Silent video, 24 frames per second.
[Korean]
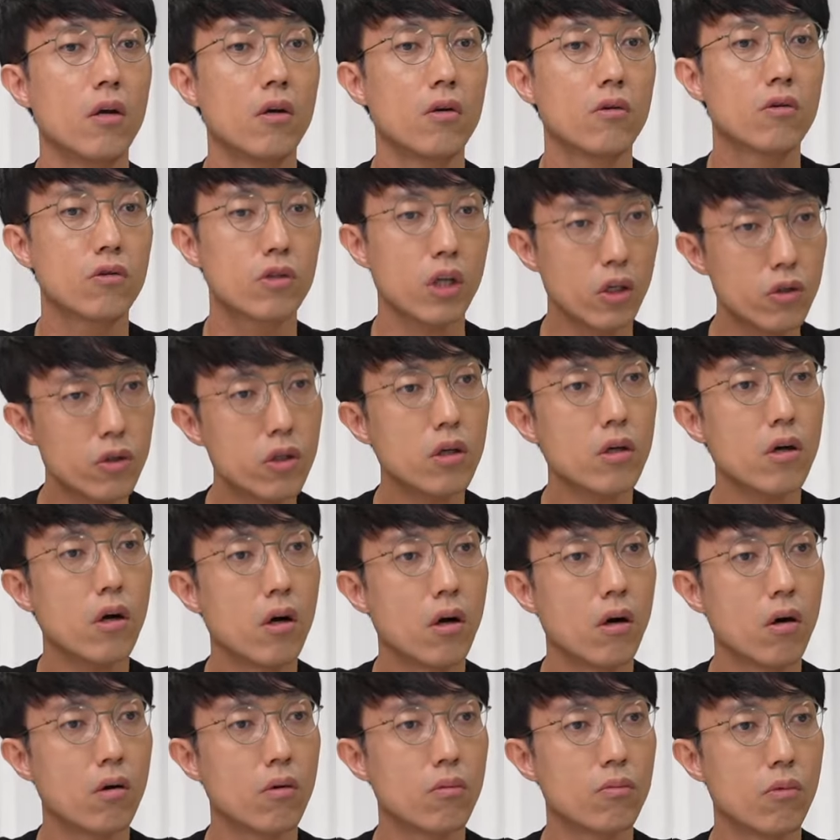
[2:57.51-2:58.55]
그 자체가
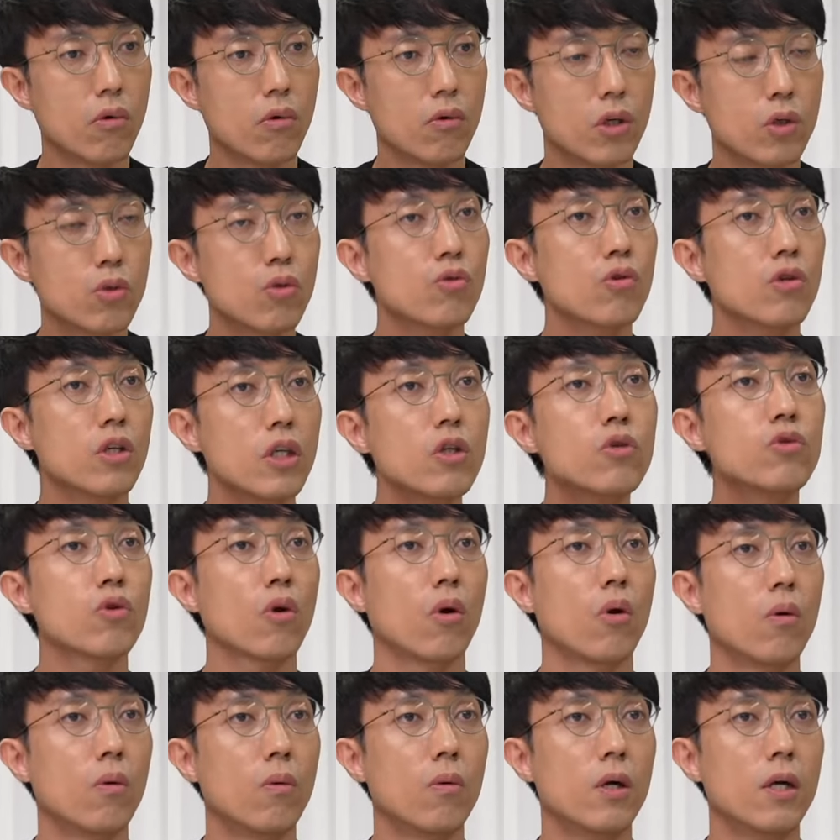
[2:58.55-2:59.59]
뭐 시도성이
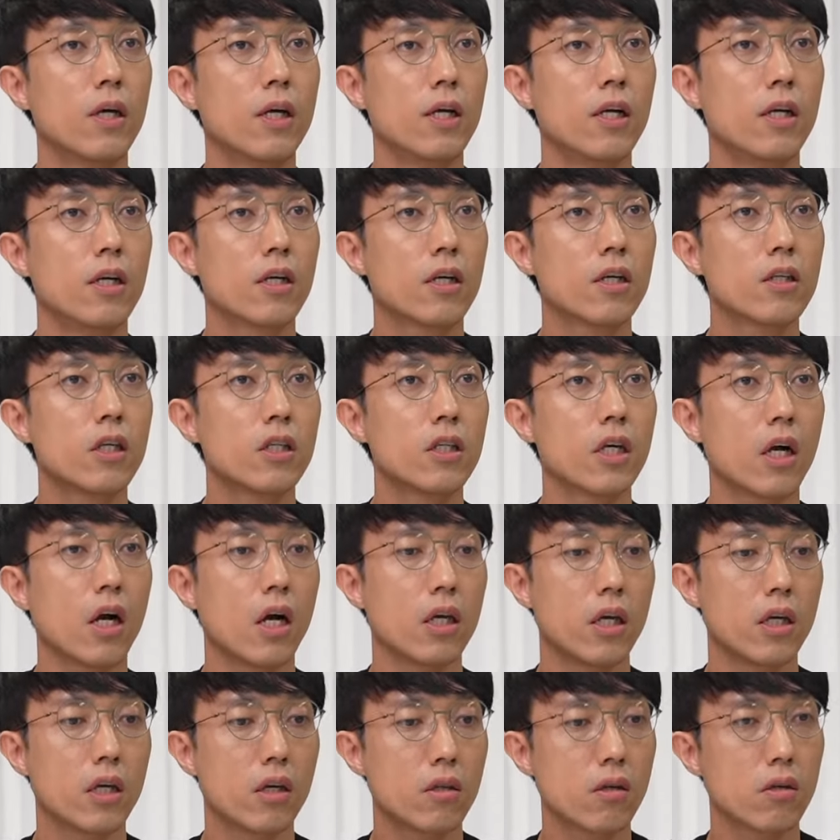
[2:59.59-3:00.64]
있죠. 근데
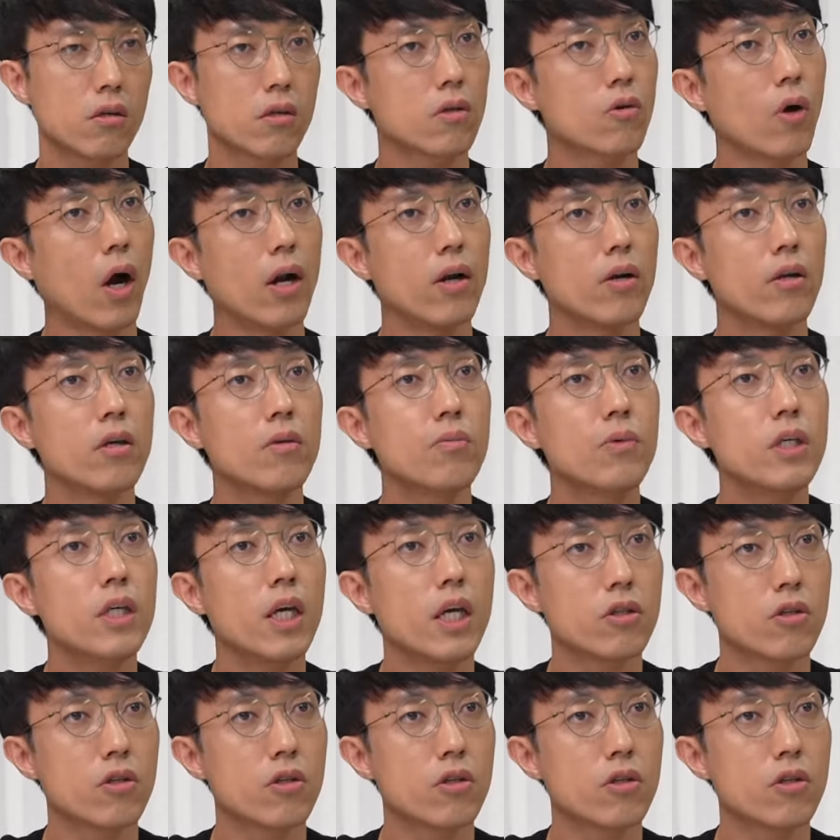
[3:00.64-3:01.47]
아까 얘기했던 그 관리비에